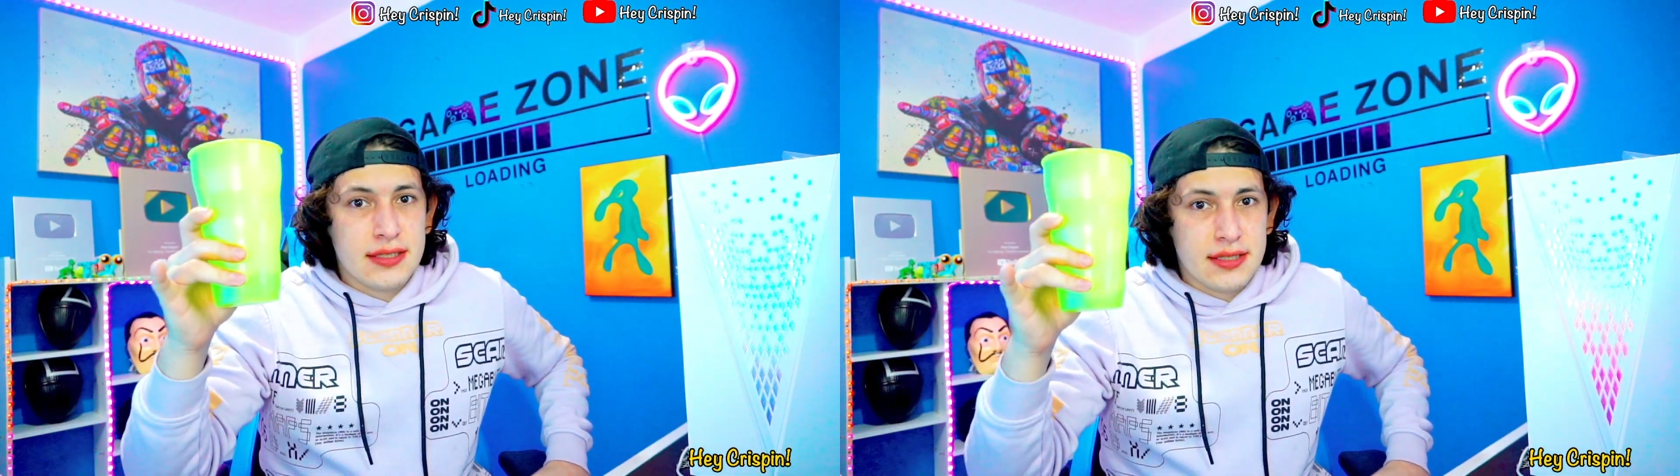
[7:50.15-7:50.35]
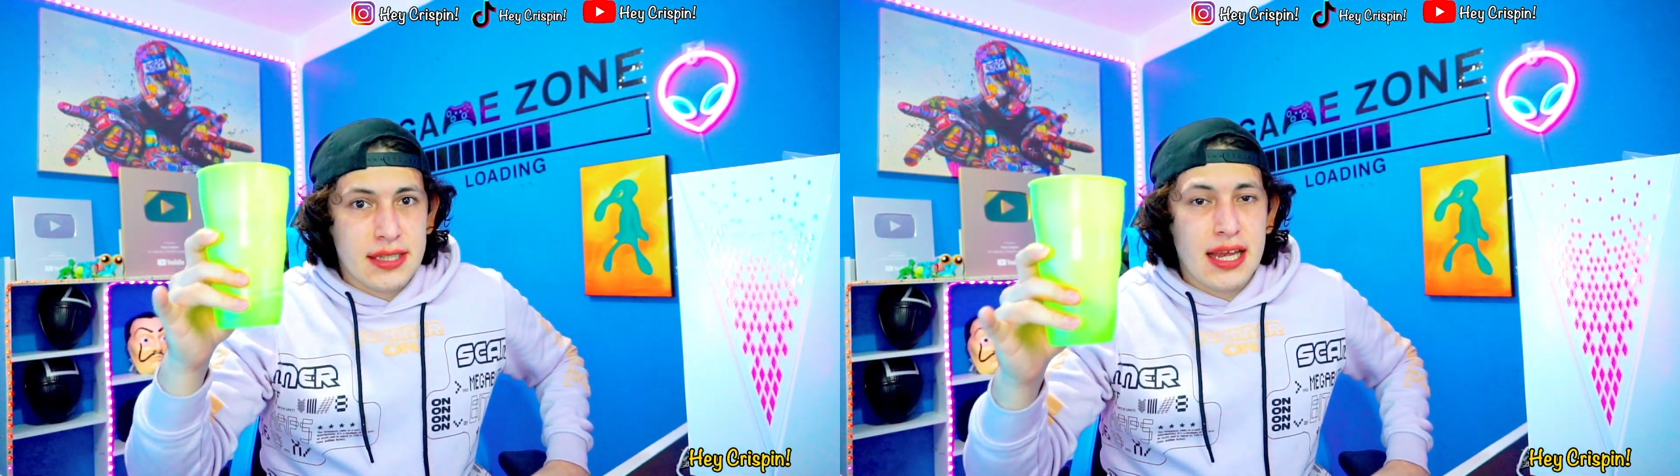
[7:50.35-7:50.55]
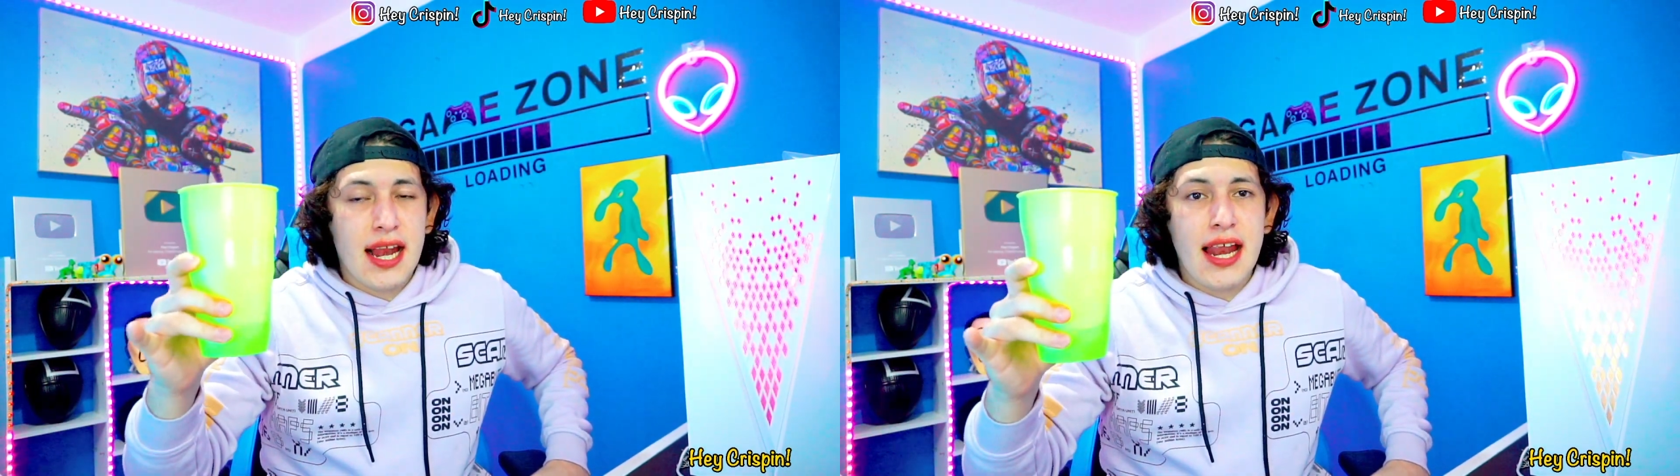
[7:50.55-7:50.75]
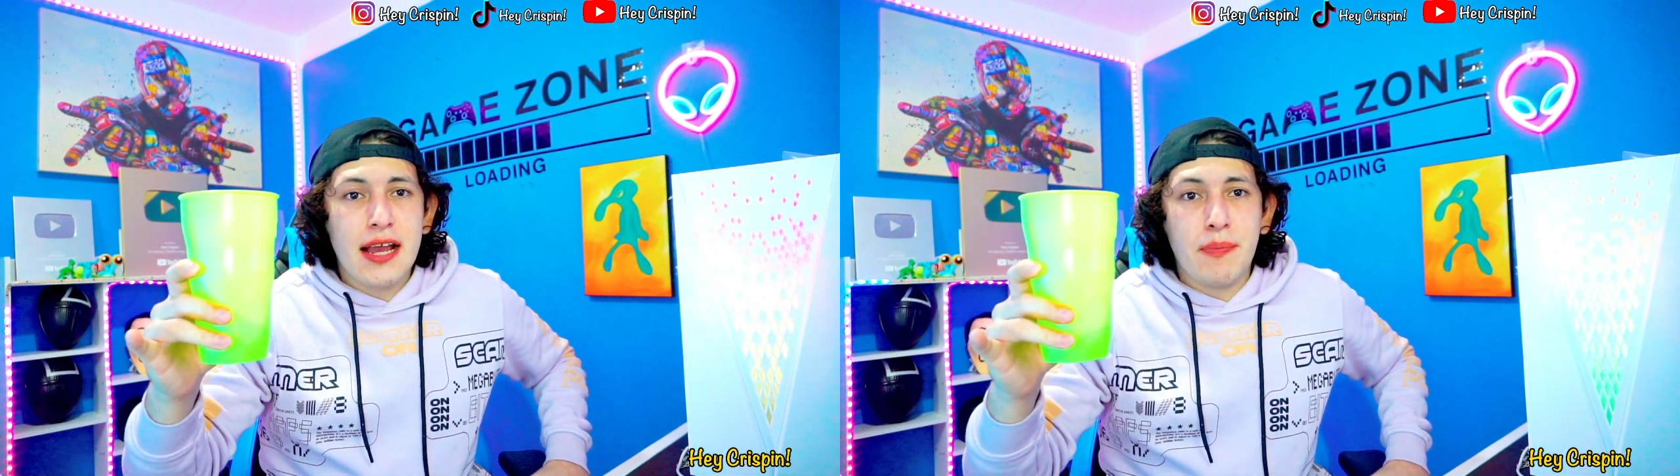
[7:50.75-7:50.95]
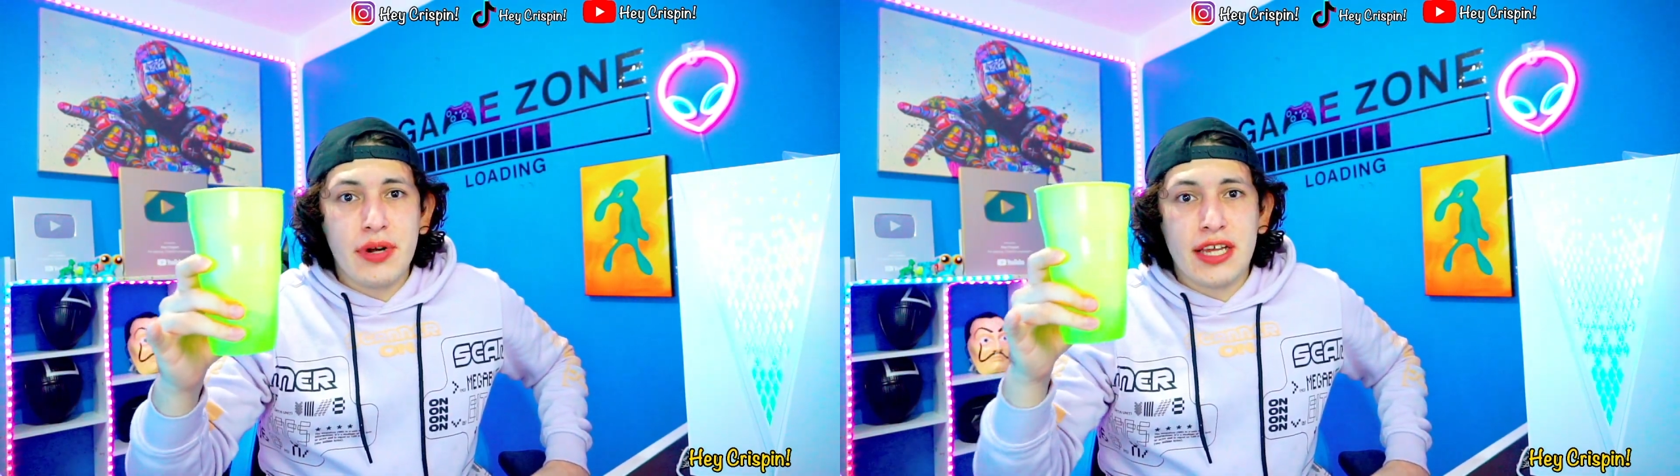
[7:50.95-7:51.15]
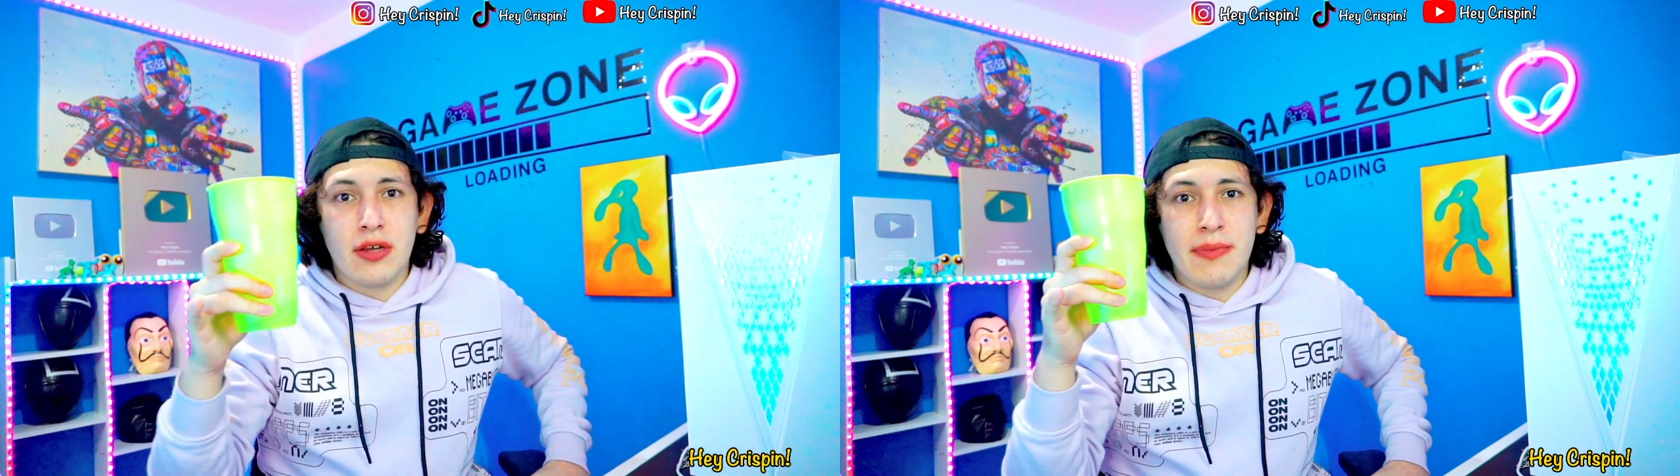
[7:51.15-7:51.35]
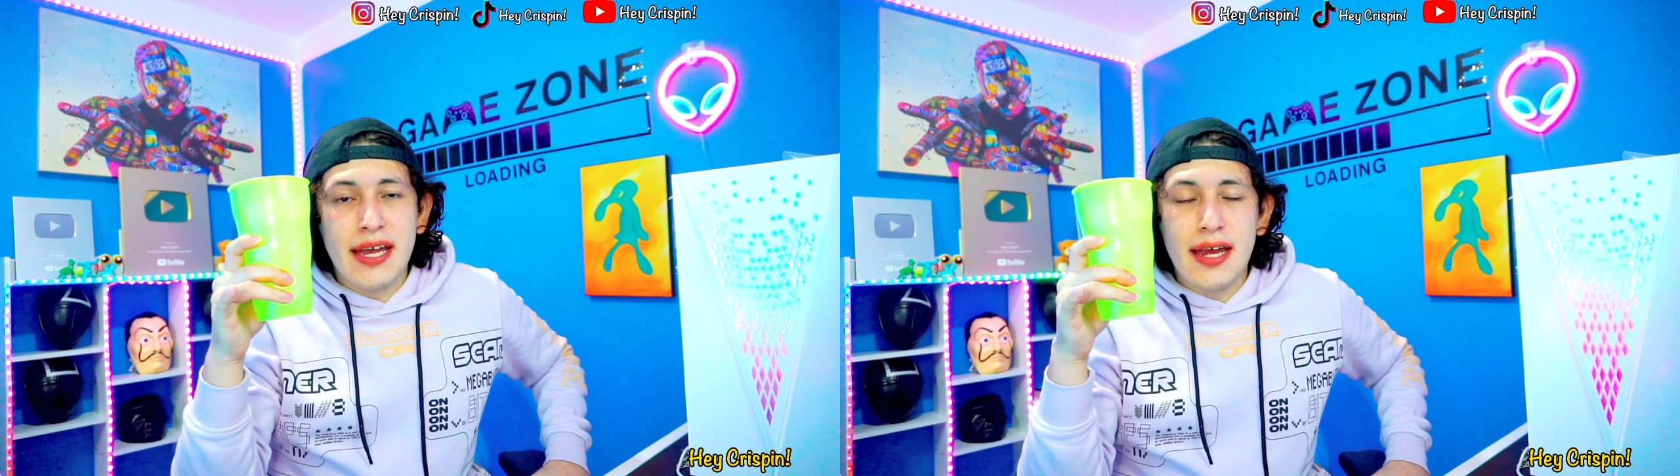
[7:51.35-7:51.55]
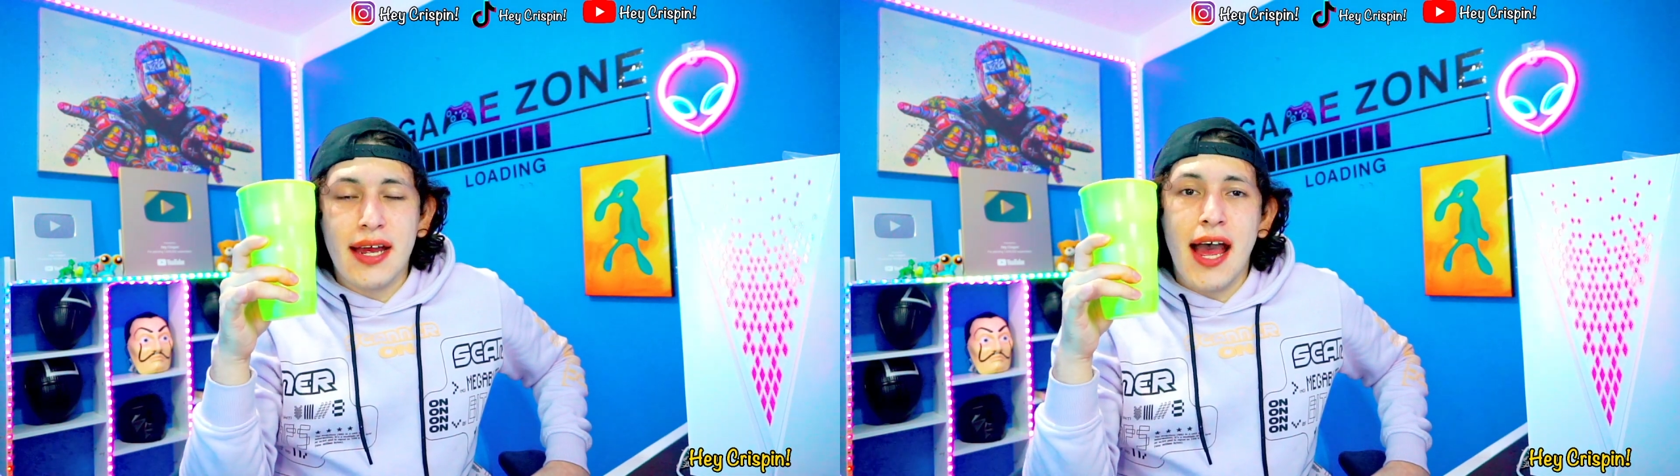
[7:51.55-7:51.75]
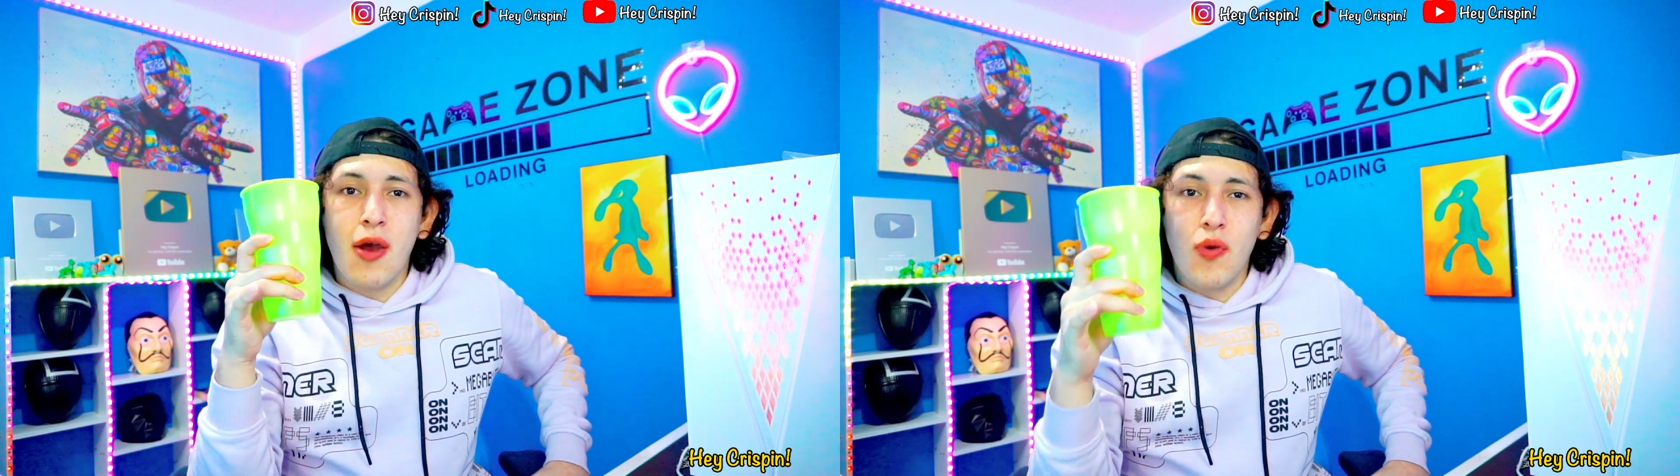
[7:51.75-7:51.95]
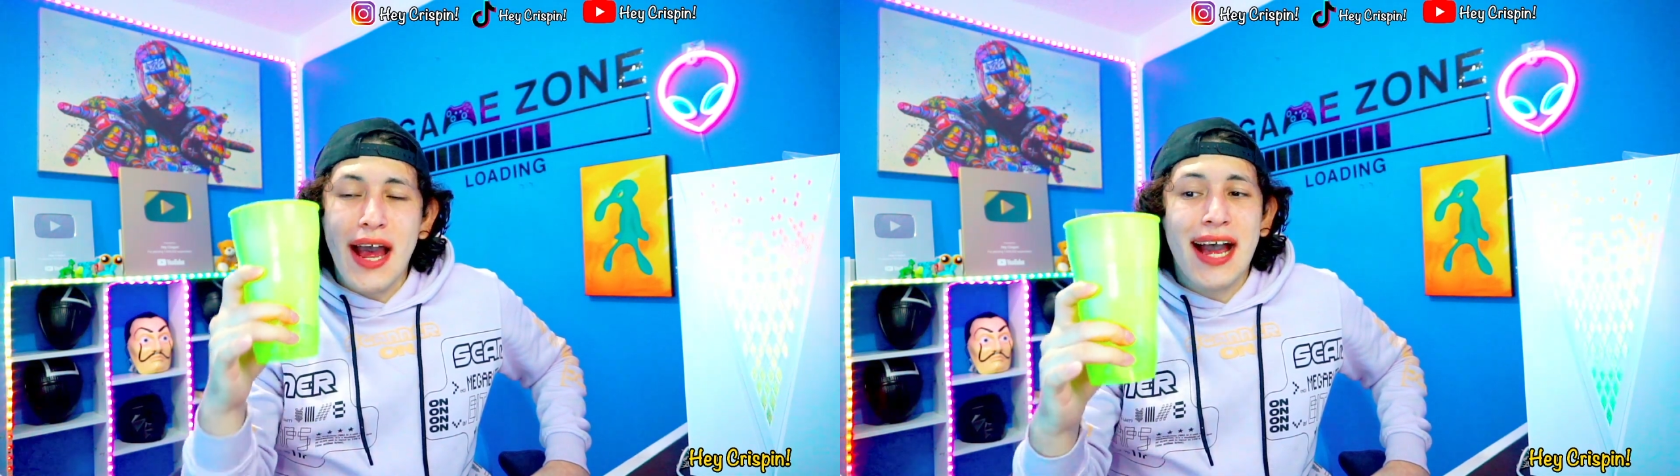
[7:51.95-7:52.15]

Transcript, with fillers: Denle like porque tomé agua